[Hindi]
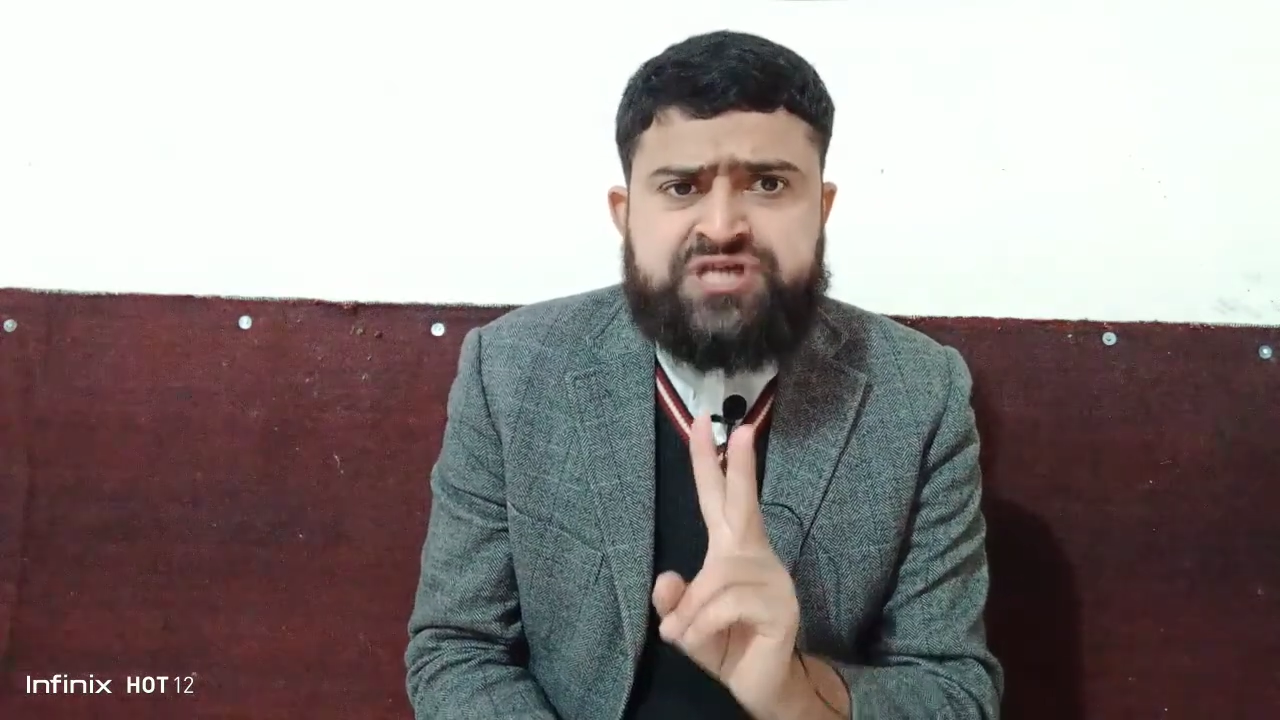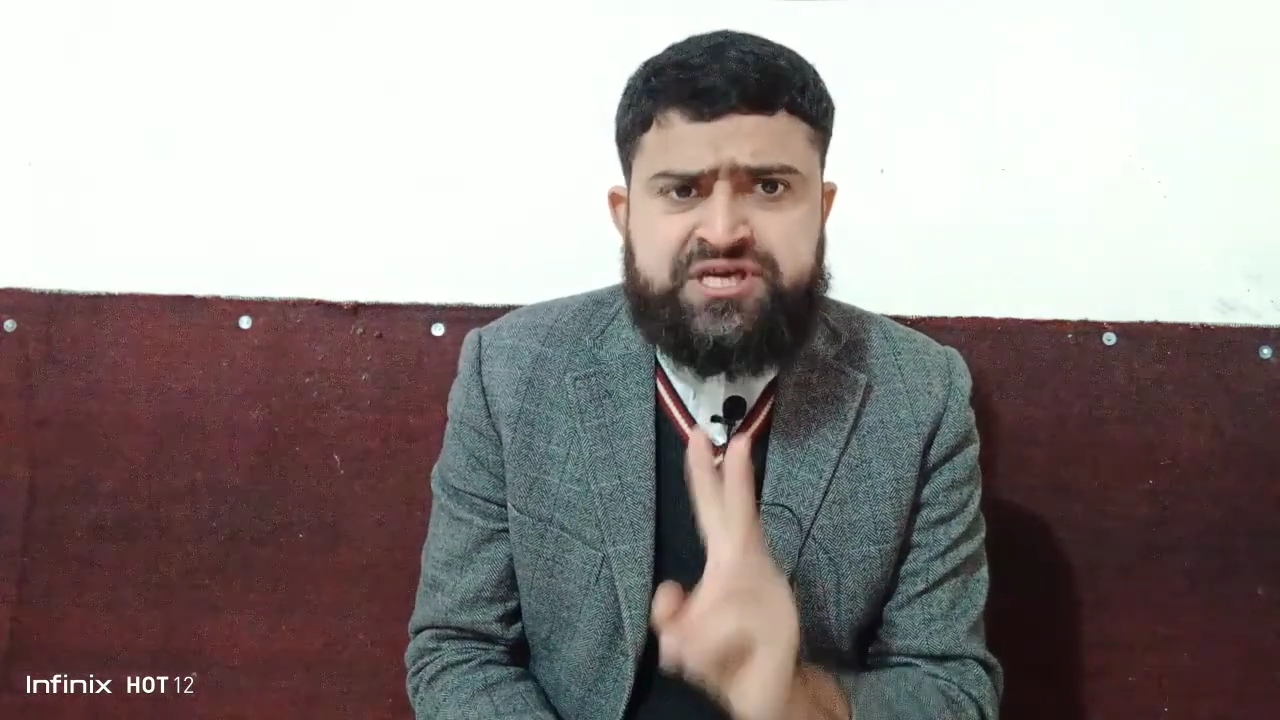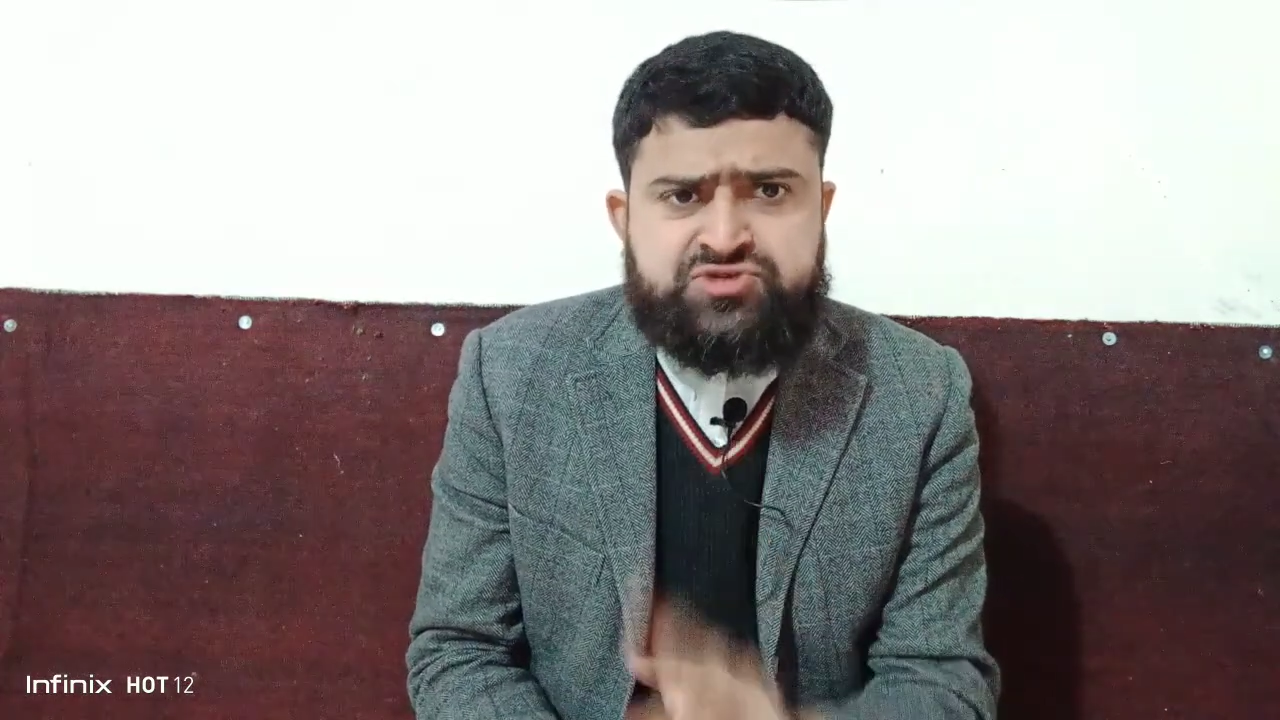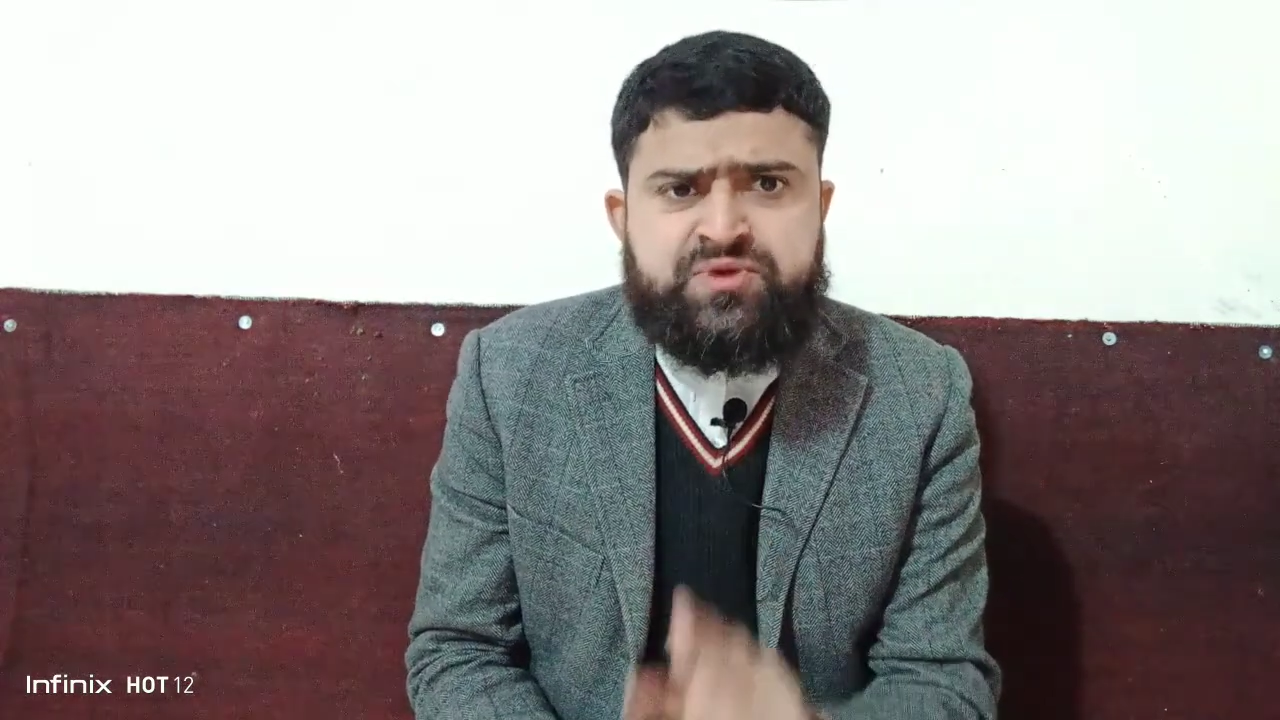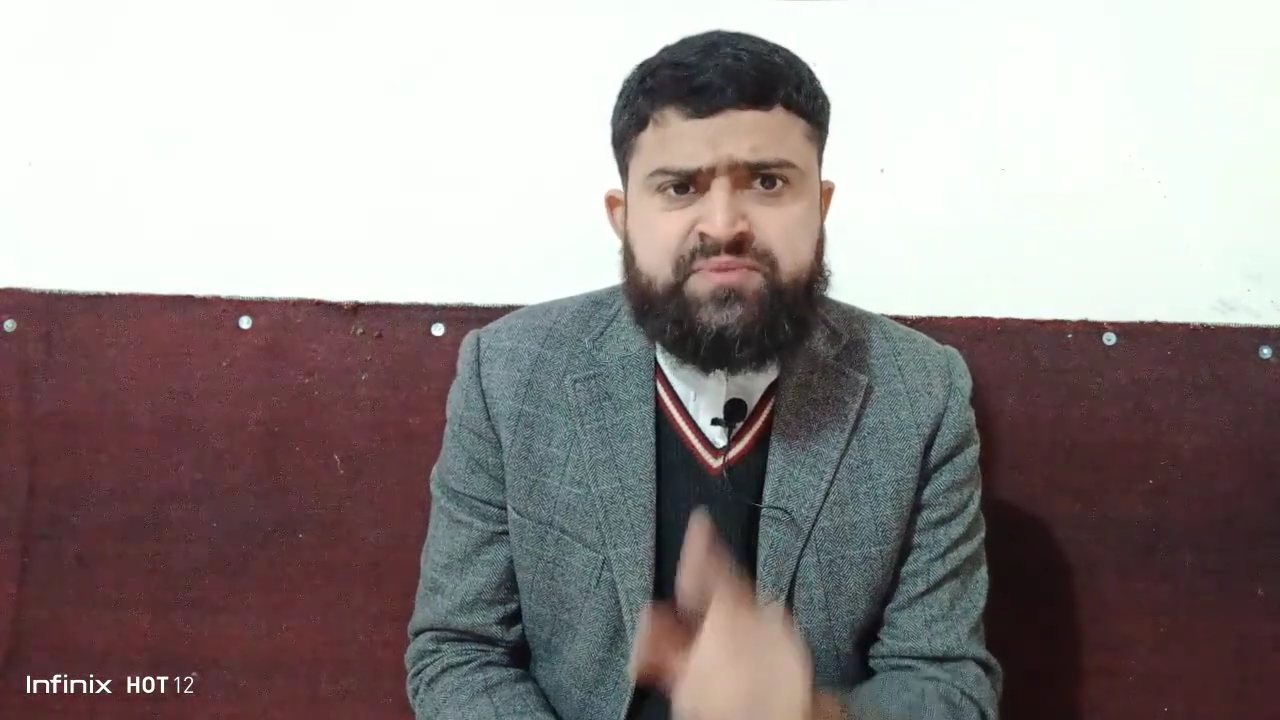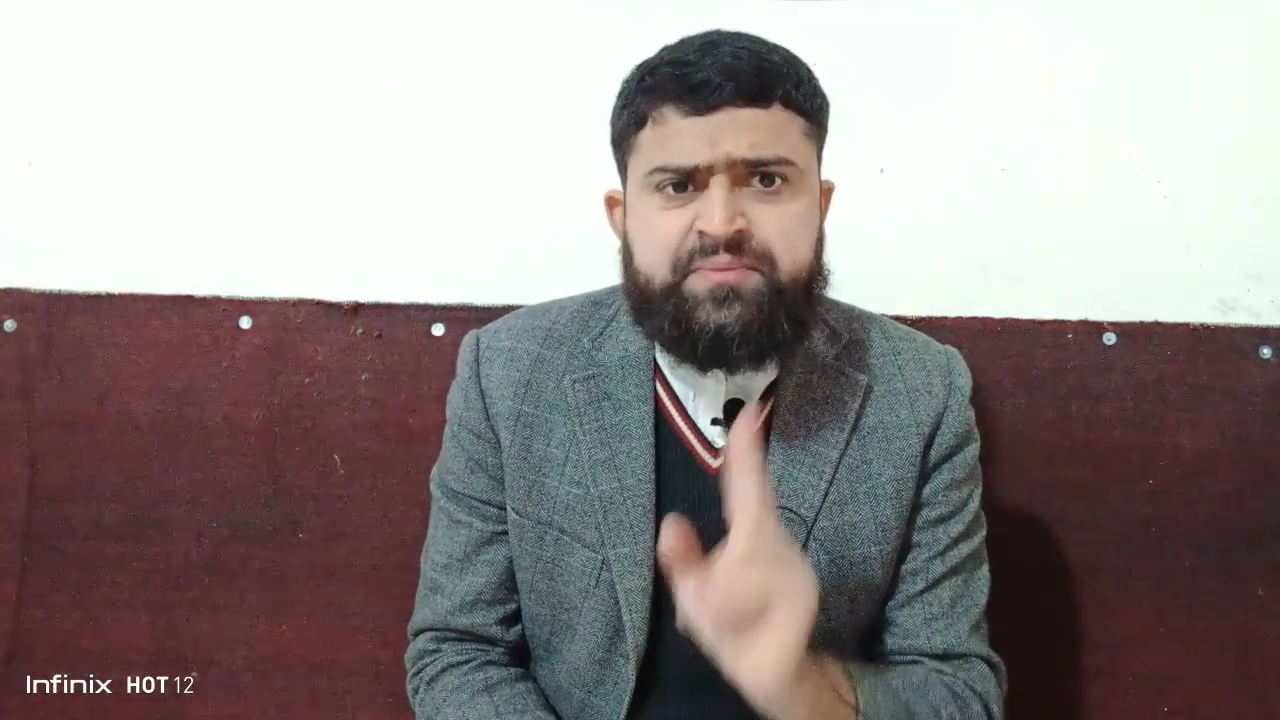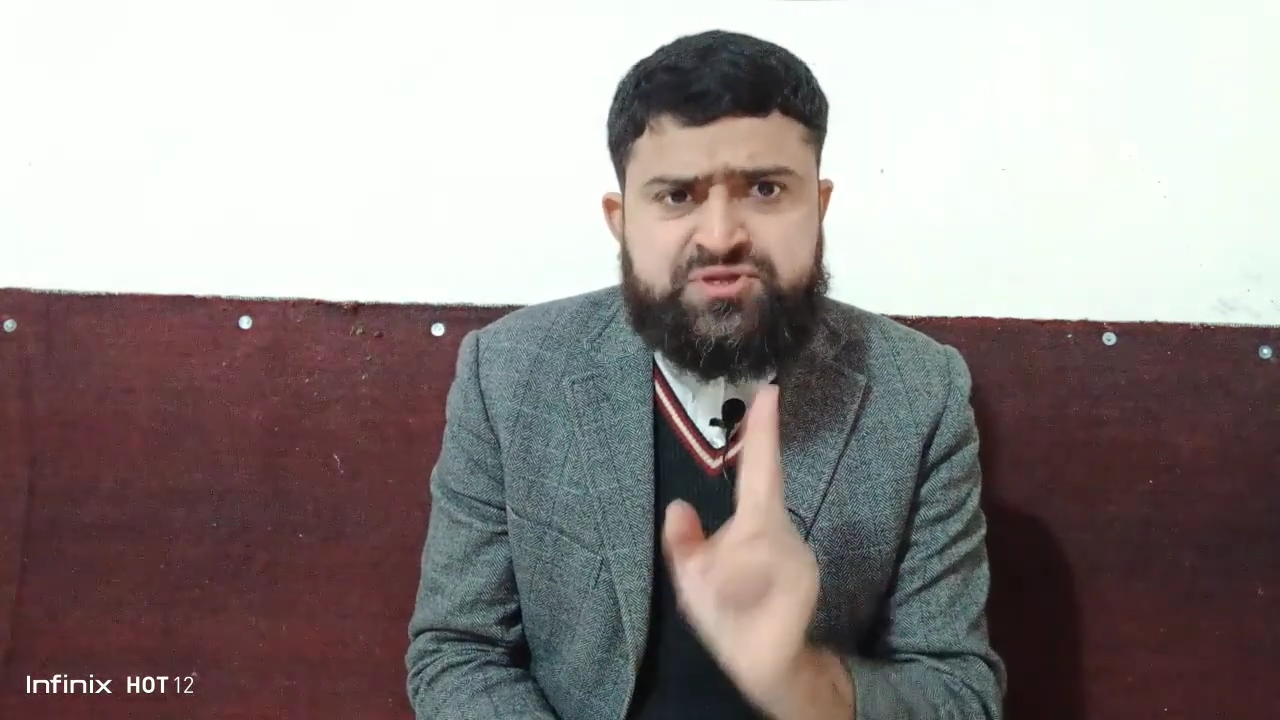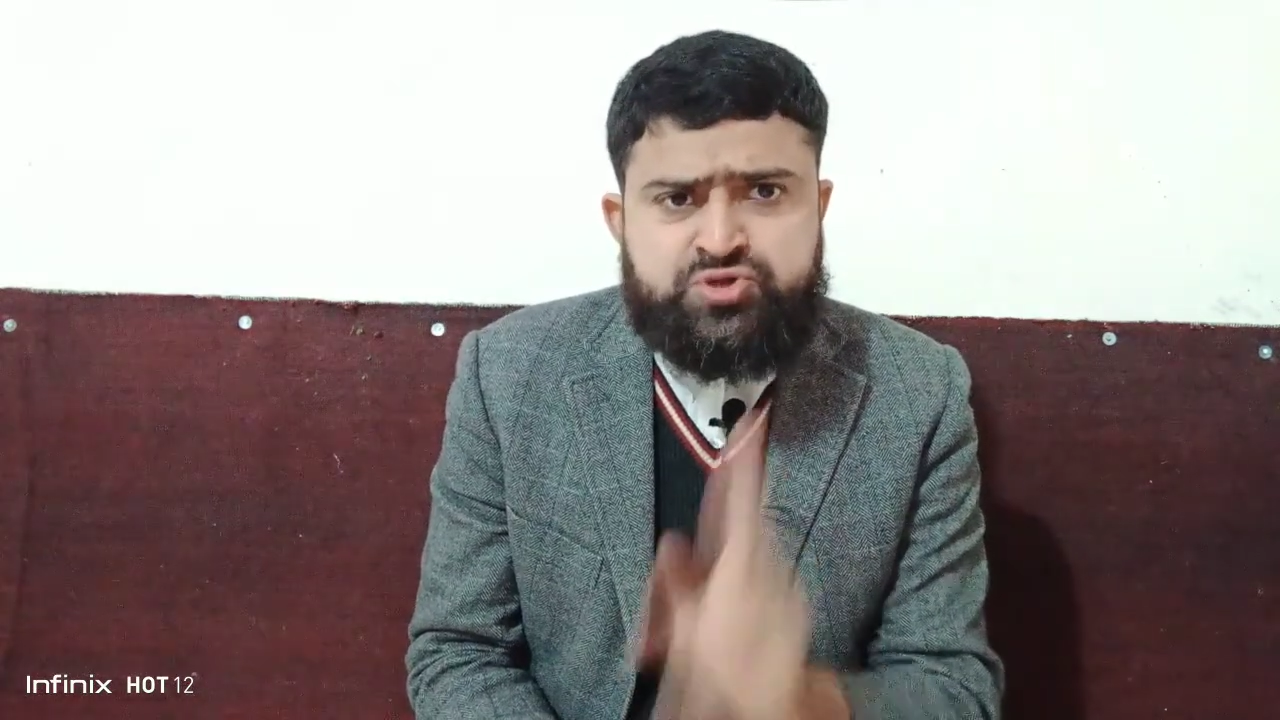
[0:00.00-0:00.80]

छः सूबों में फिर